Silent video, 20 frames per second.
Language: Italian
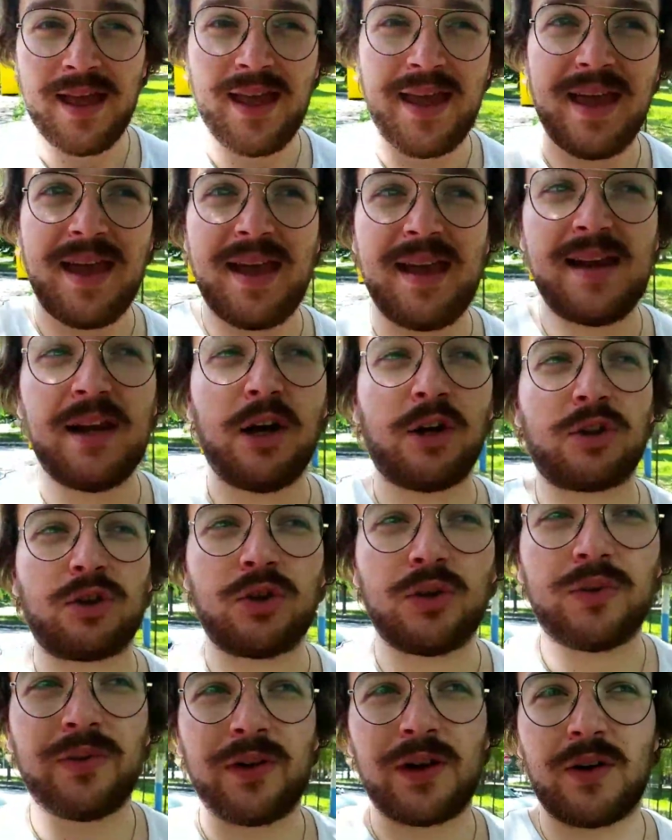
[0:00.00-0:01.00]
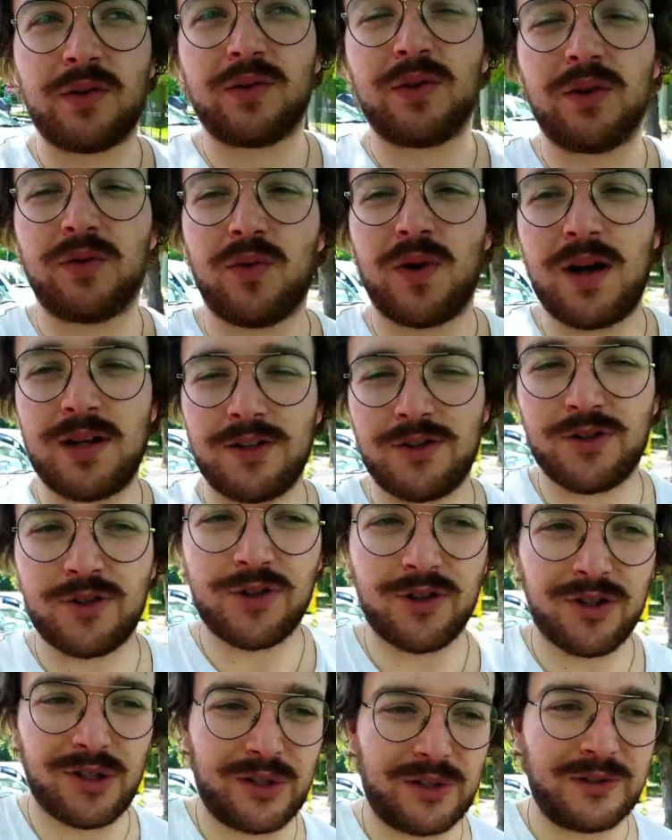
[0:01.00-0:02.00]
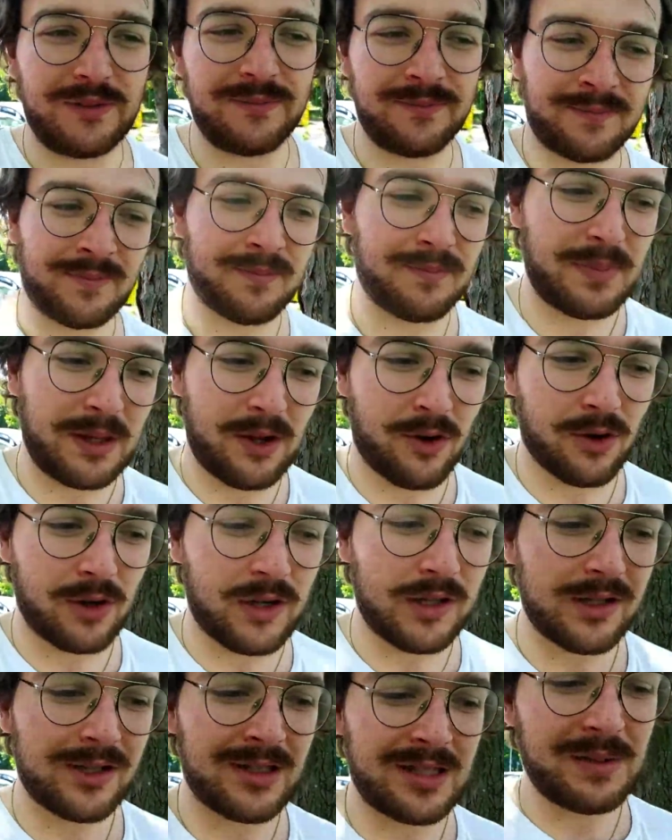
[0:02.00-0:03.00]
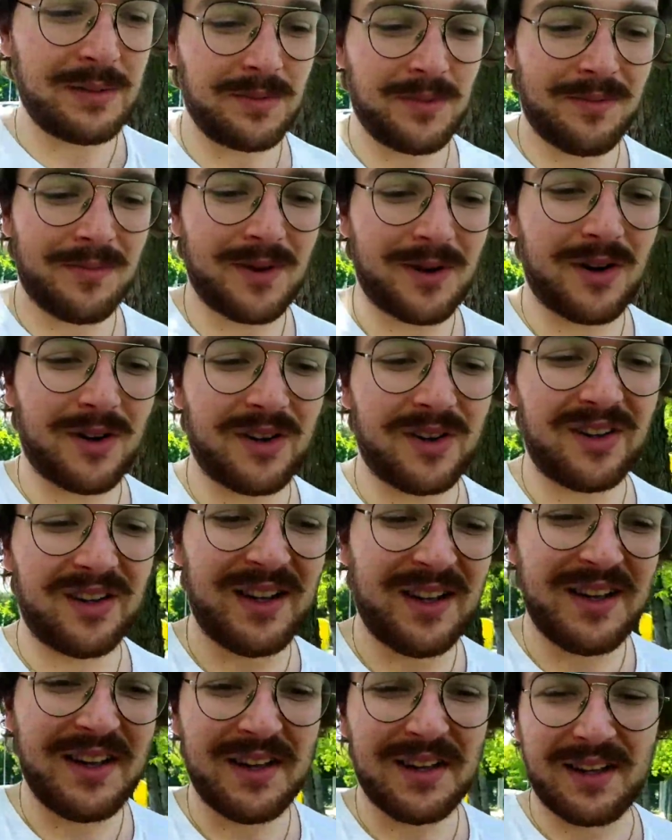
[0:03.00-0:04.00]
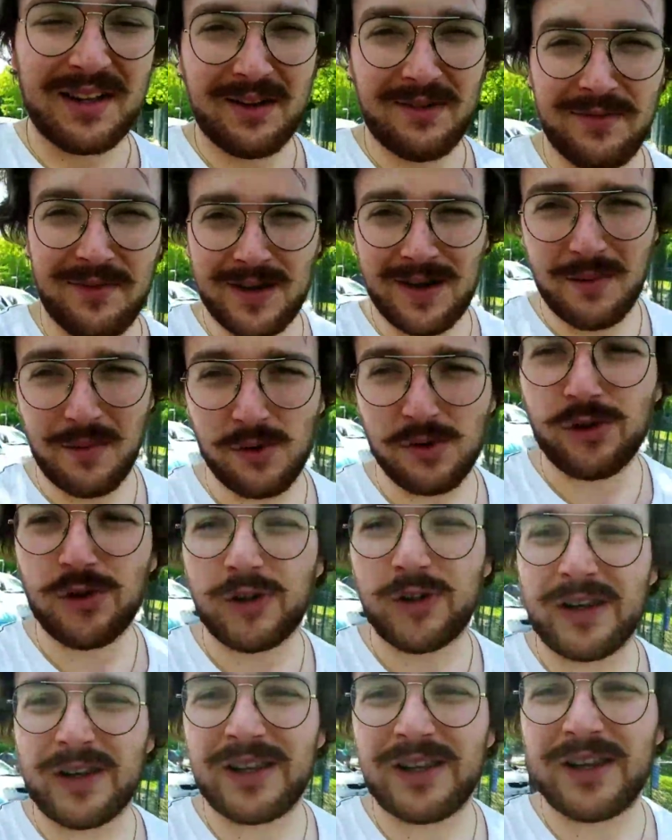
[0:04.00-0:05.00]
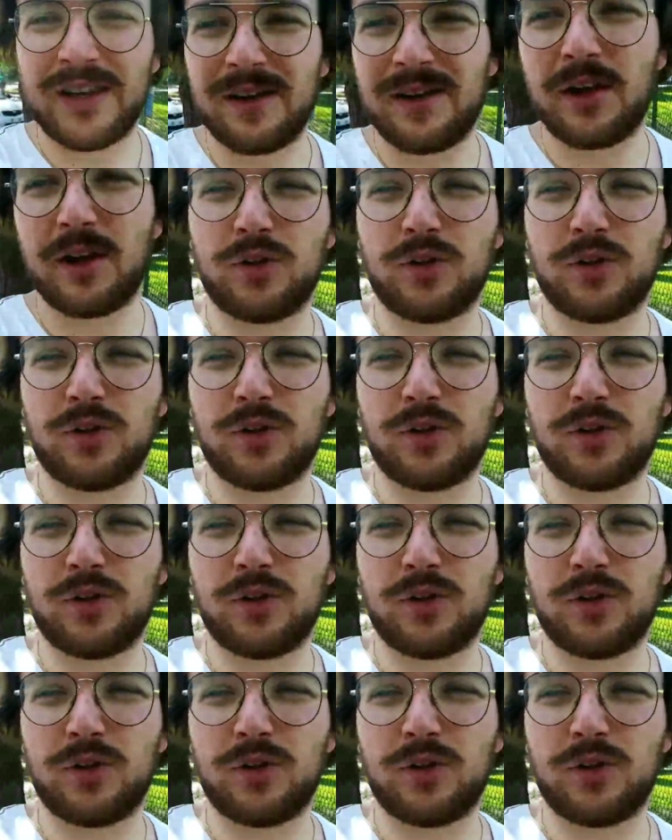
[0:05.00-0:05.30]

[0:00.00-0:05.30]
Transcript: e l'8 farò un tatuaggio piccolissimo però che farà molto ridere.